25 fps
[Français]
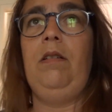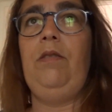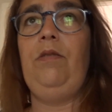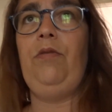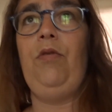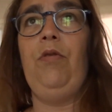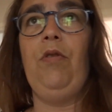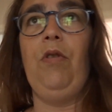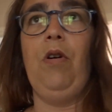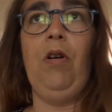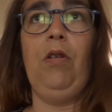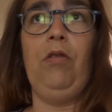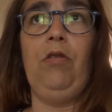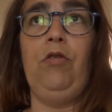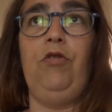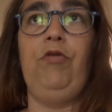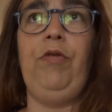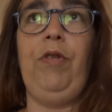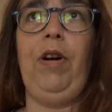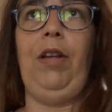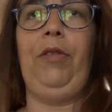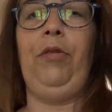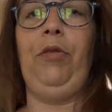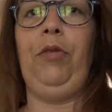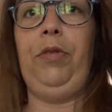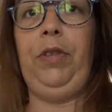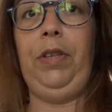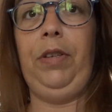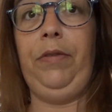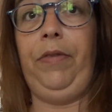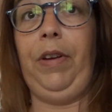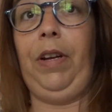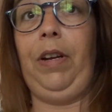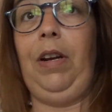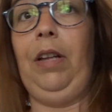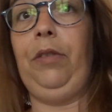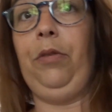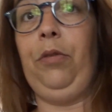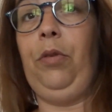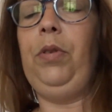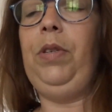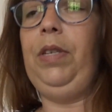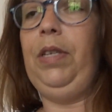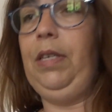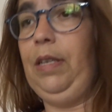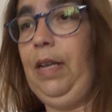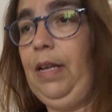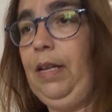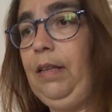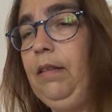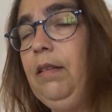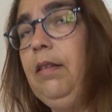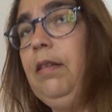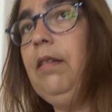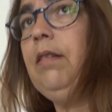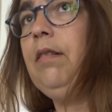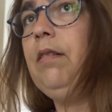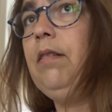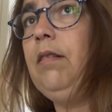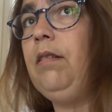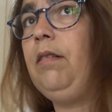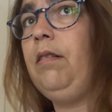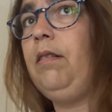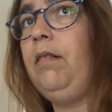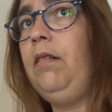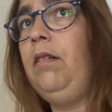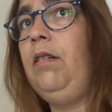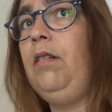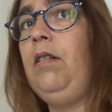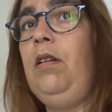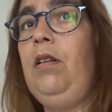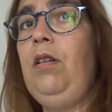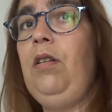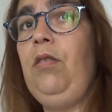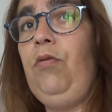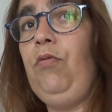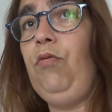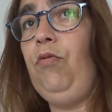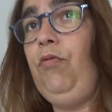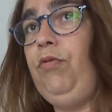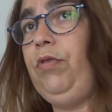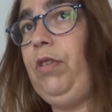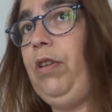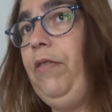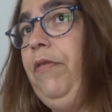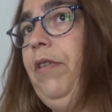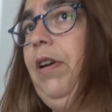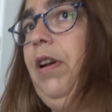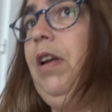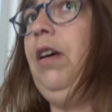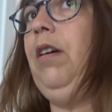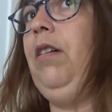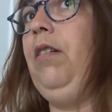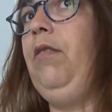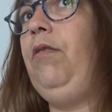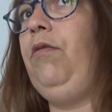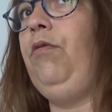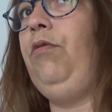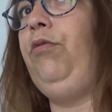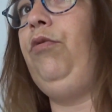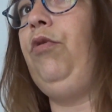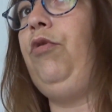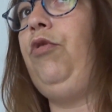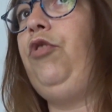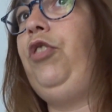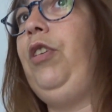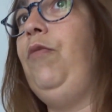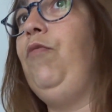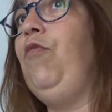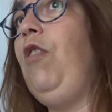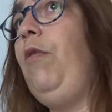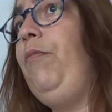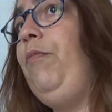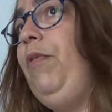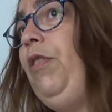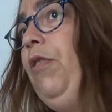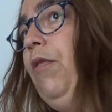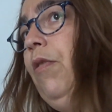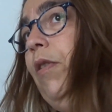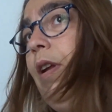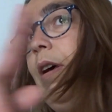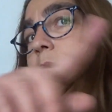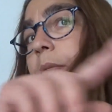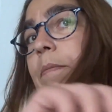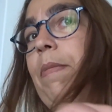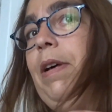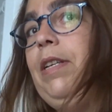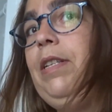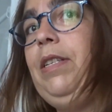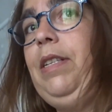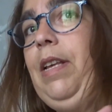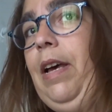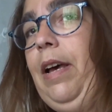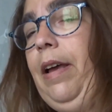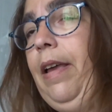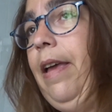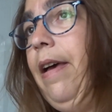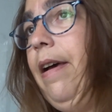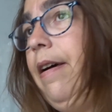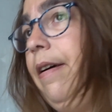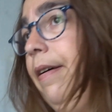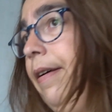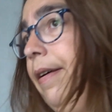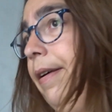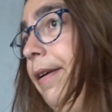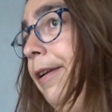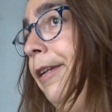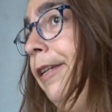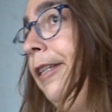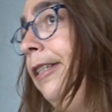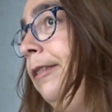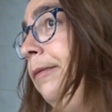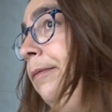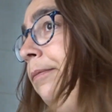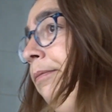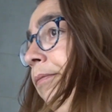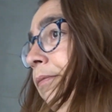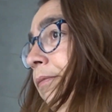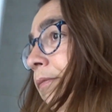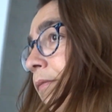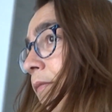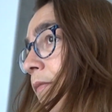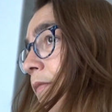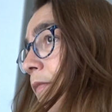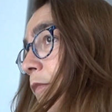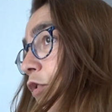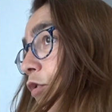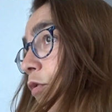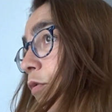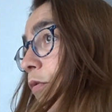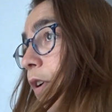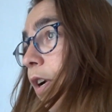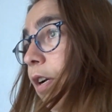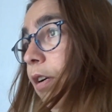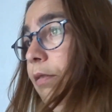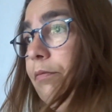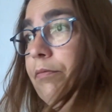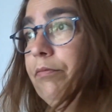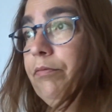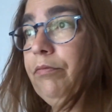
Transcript: Dehors, je vois la faire de la trottinette. vous savez, là, autour de chez moi, puis dans l'impasse derrière. Donc, voilà.